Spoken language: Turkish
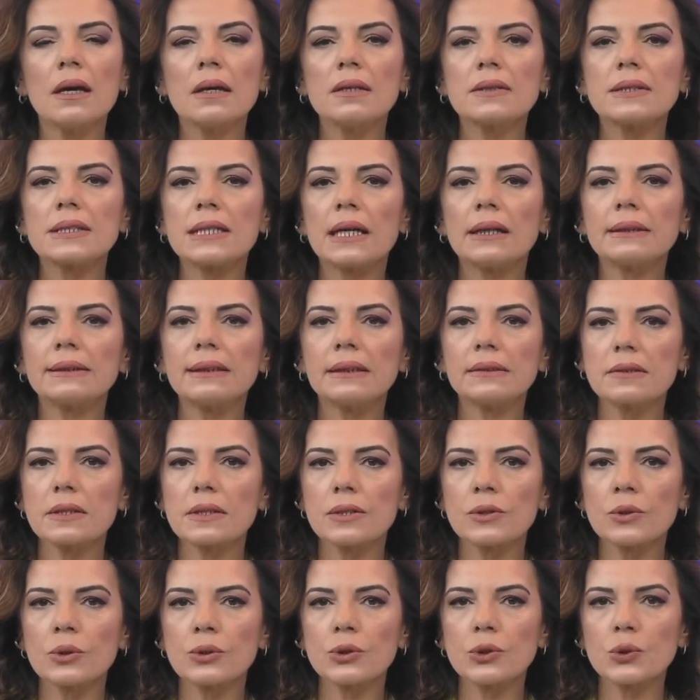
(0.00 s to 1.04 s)
Satyedi
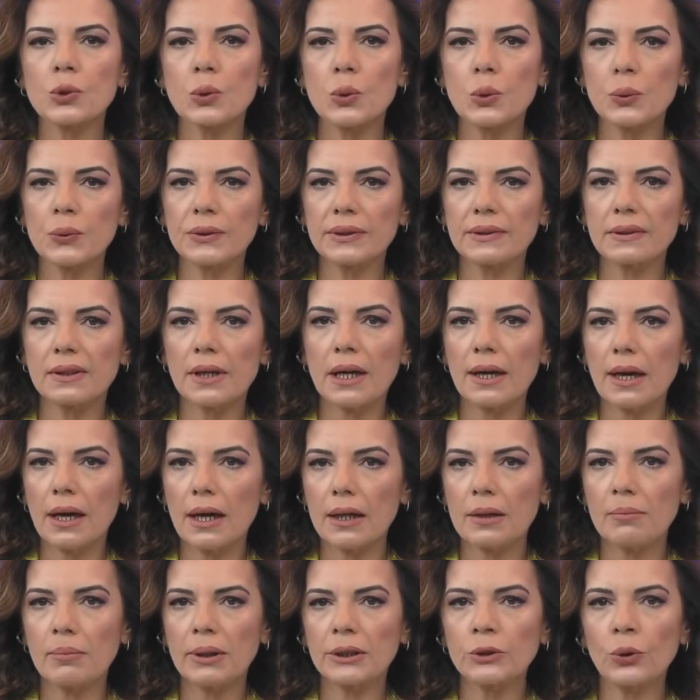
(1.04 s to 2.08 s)
CEO'su Rita
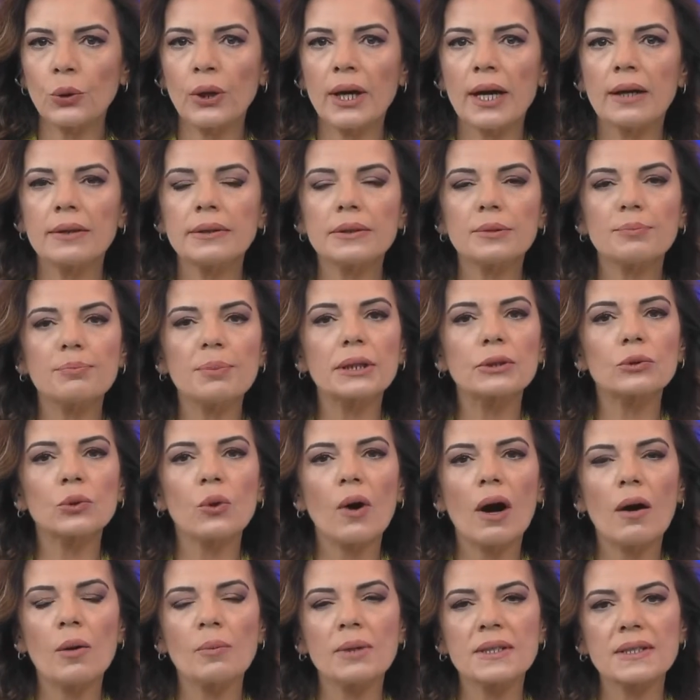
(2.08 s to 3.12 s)
El Manuyer bir
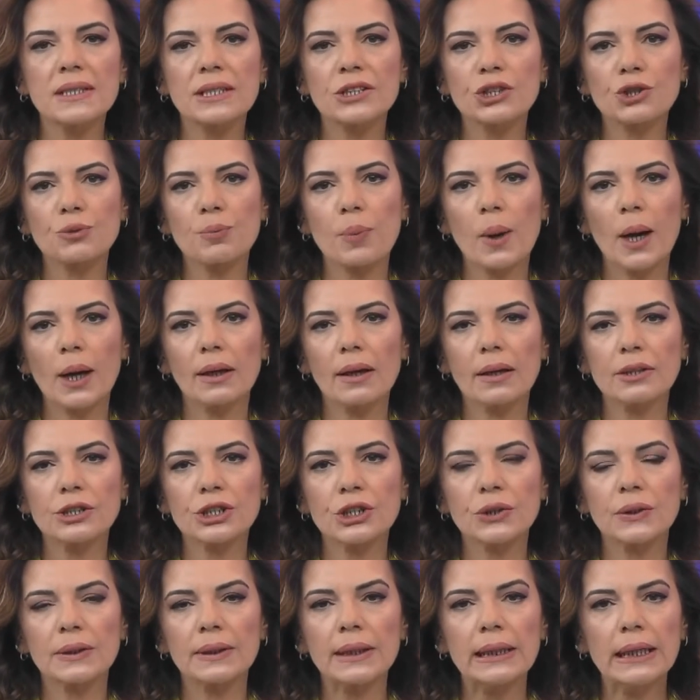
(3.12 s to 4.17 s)
dua mesajı
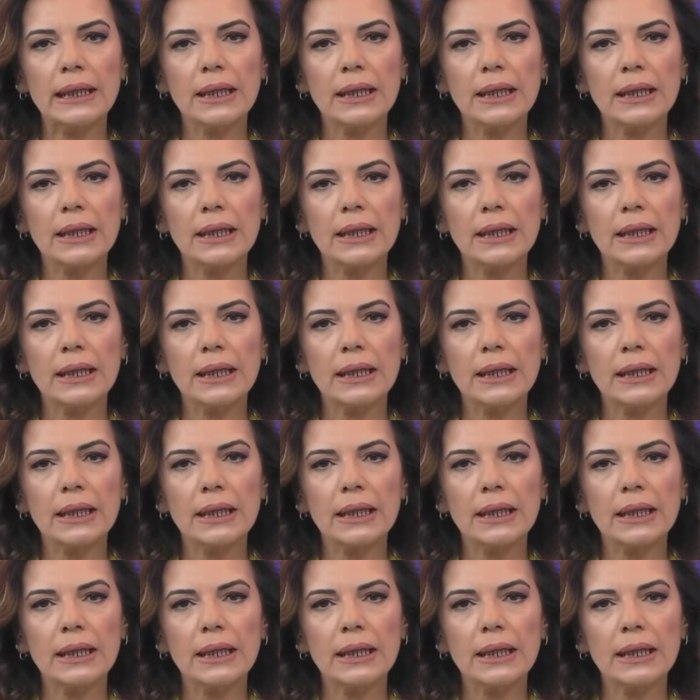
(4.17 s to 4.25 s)
paylaştı.